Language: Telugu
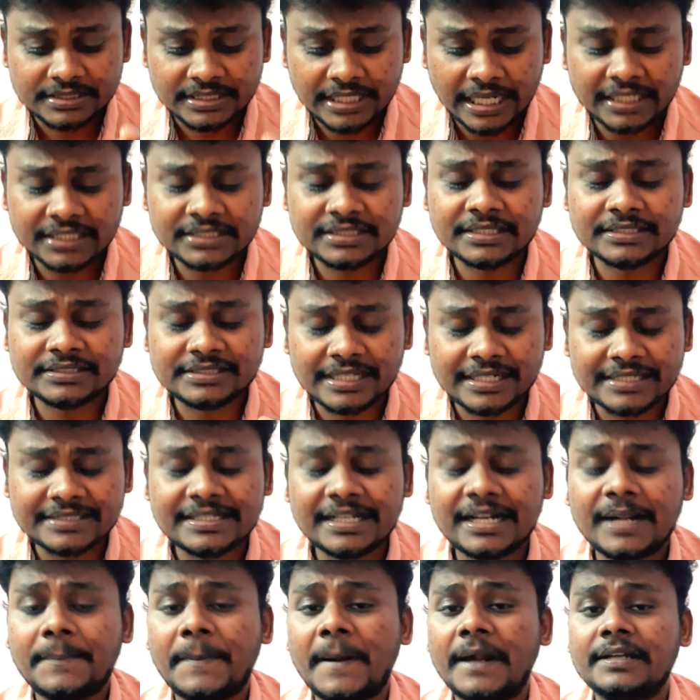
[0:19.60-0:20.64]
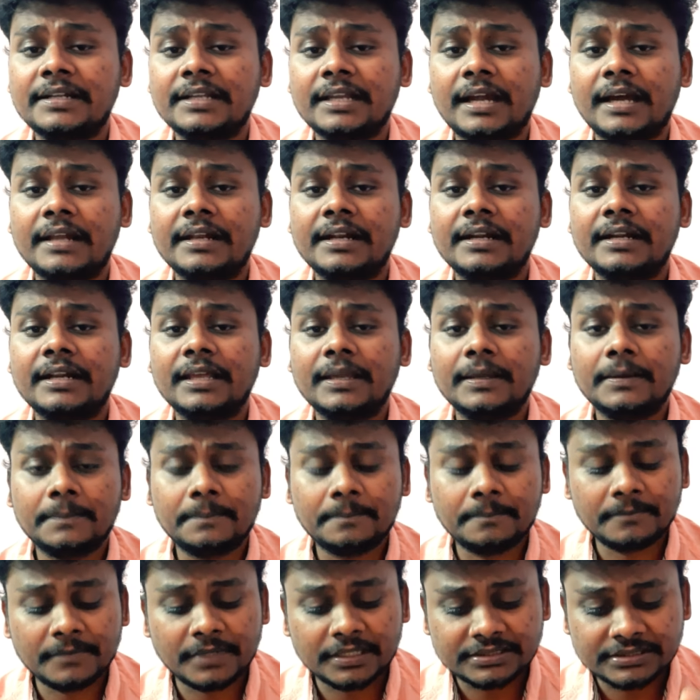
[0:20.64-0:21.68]
జన జనసేన పార్టీ కానివ్వండి
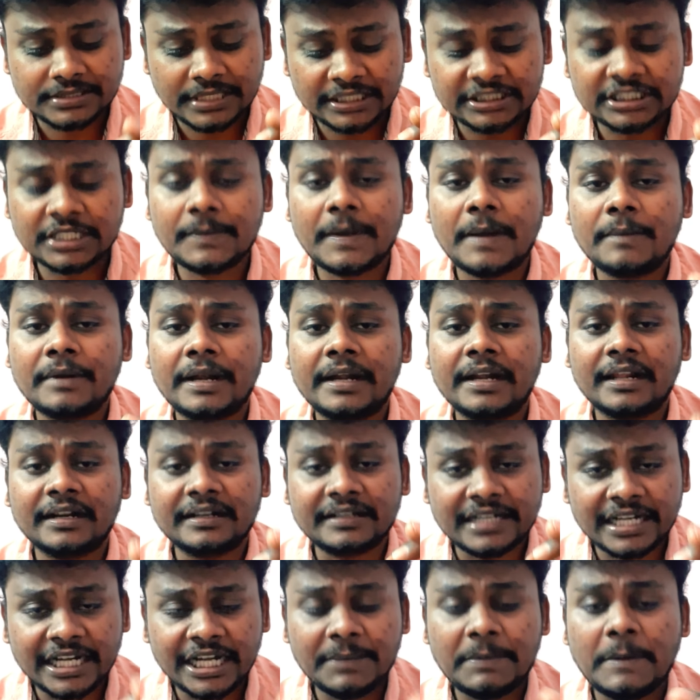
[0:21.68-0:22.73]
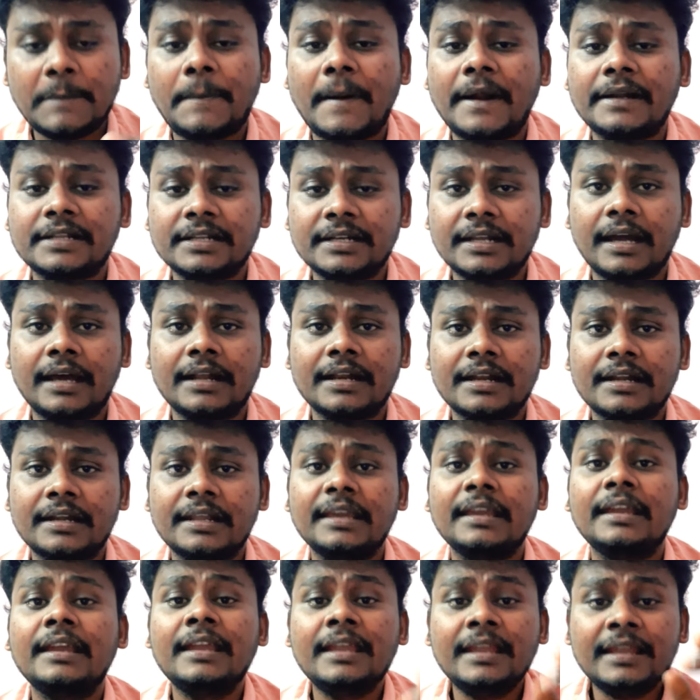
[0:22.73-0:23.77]
చంద్రబాబు నాయుడు గారి టీడీపీ పార్టీని
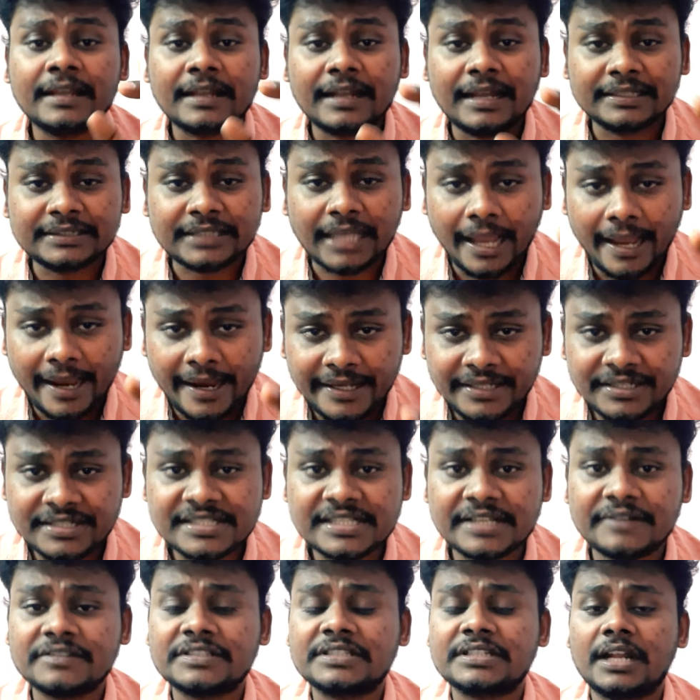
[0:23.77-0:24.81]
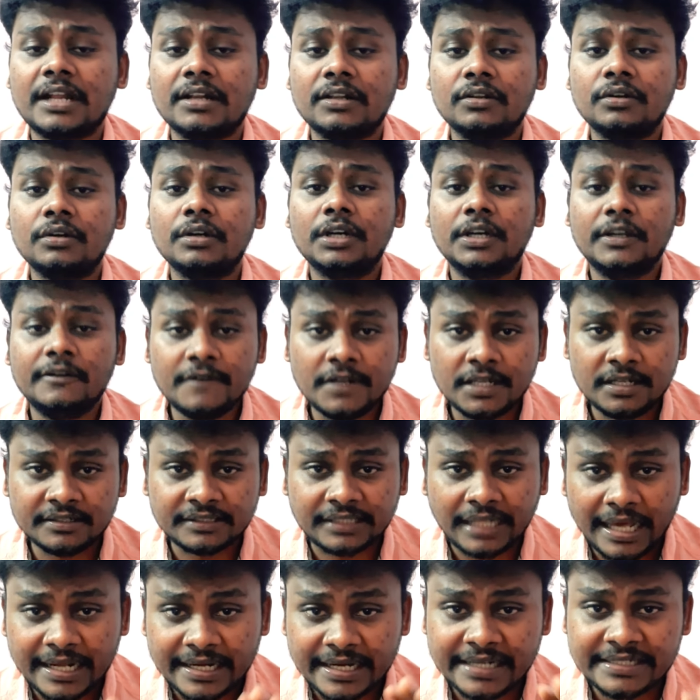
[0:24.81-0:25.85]
కానివ్వండి గత ఐదు సంవత్సరాల్లో వీళ్ళు
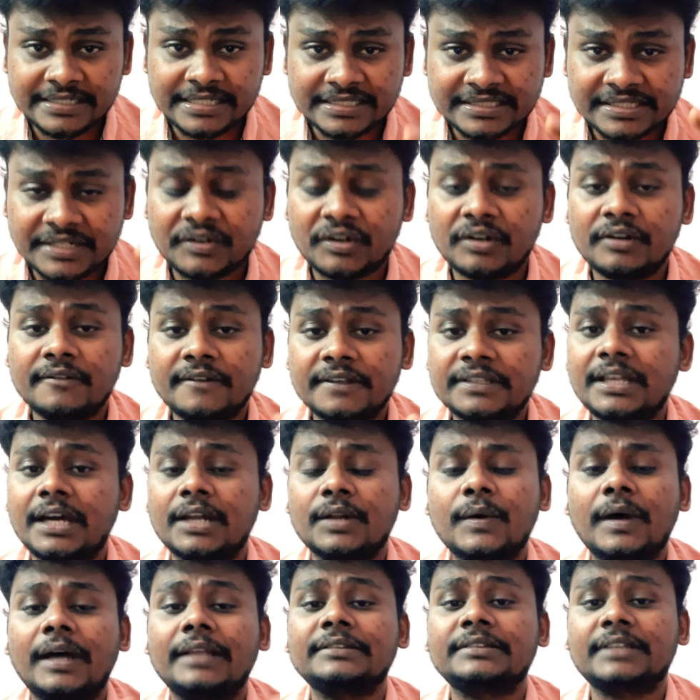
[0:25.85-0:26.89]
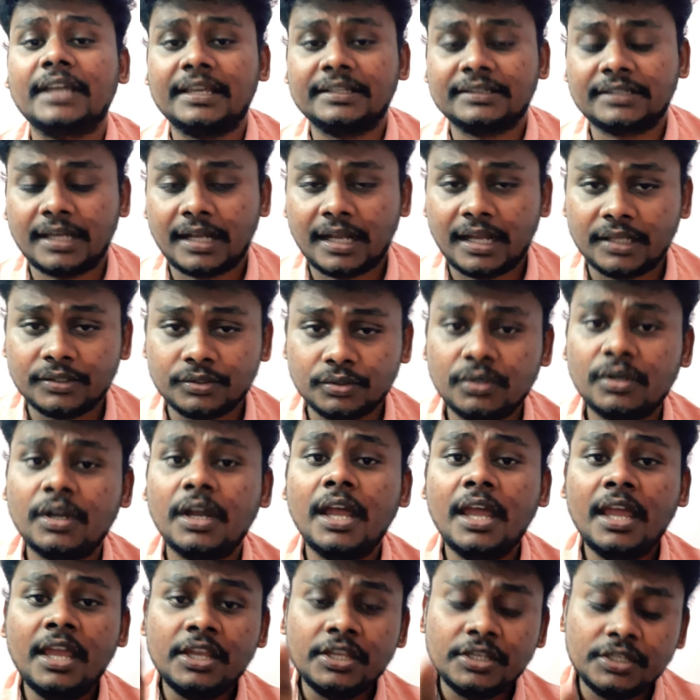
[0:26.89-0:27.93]
టార్గెట్ చేసినటువంటి విధానం అంతా ఇంత కాదు
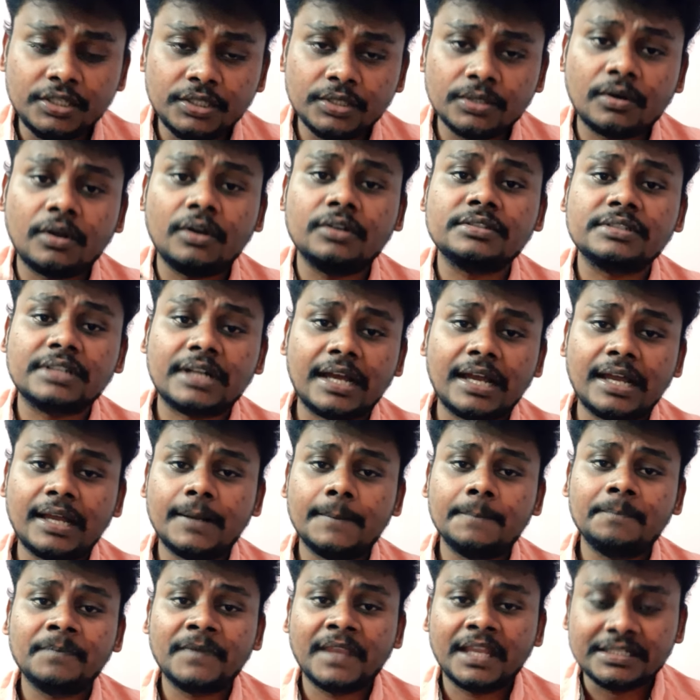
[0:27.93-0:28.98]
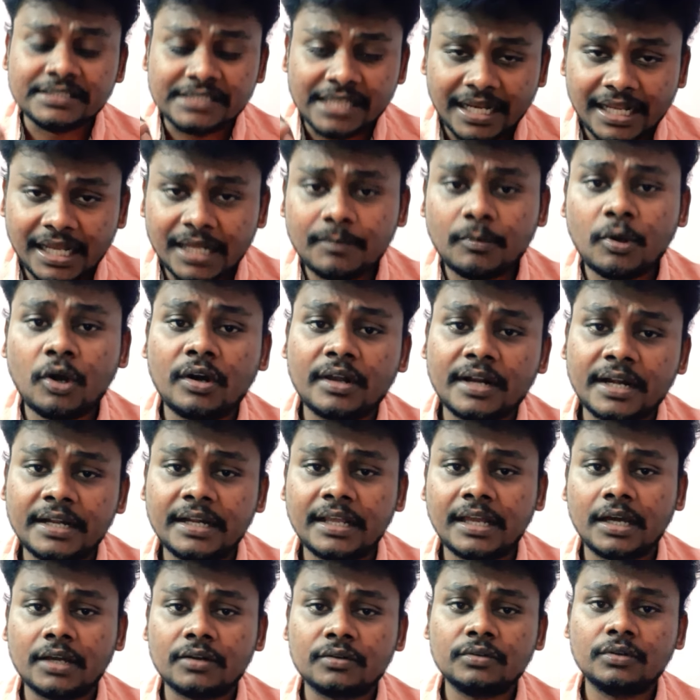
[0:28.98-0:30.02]
ఈ రోజున జగన్మోహన్
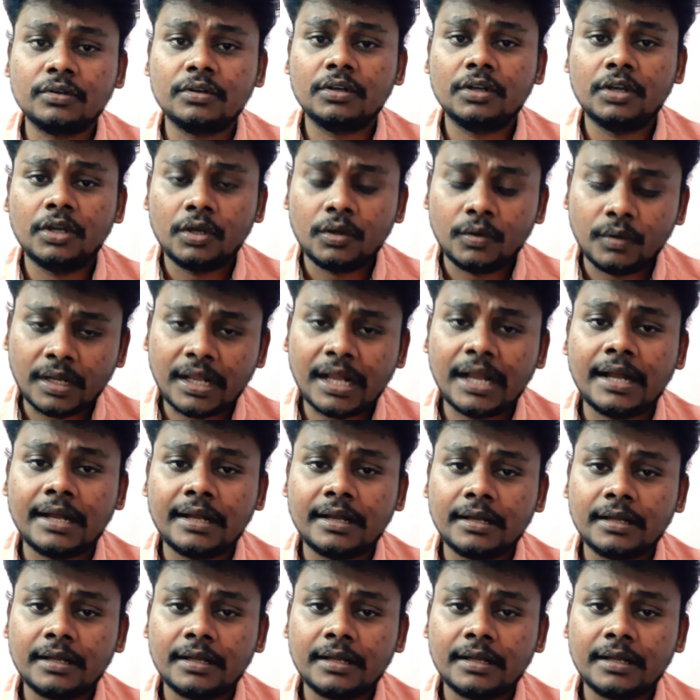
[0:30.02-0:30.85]
రెడ్డి గారు ఒక